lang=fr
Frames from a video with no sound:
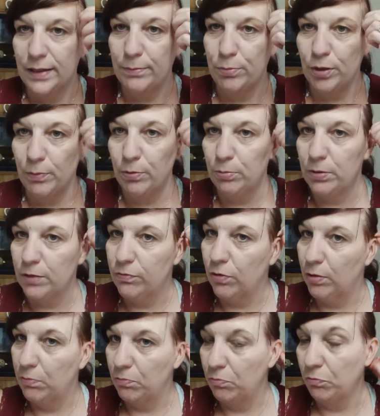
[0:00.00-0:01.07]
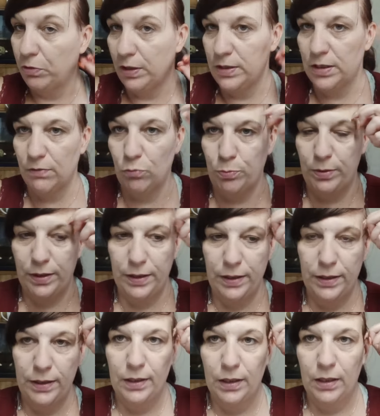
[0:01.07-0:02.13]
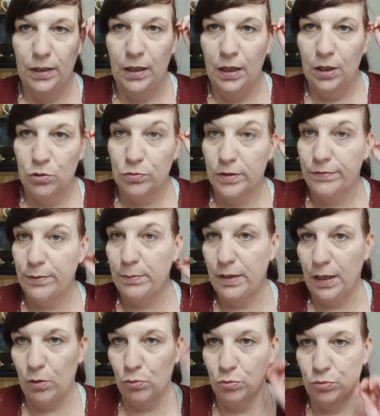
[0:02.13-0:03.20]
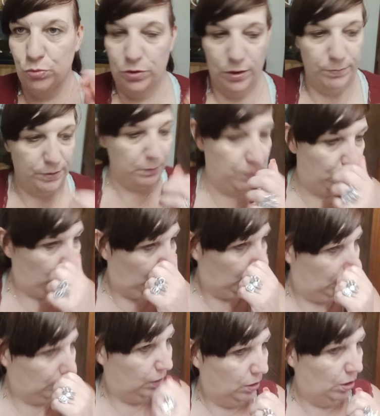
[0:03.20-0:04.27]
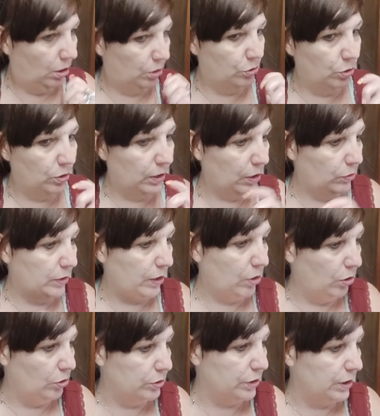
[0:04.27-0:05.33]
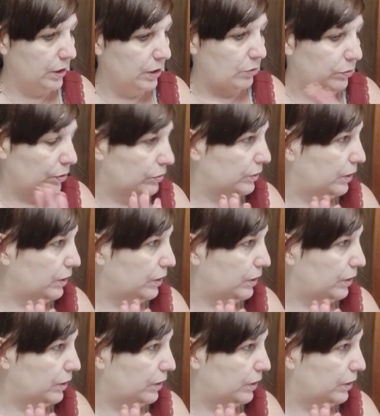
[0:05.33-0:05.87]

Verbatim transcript: pour la première fois. Voilà, bah, ça vous plaît. Je vous ai filmé la route, c'est un petit peu. donc là, on est rentré, on est en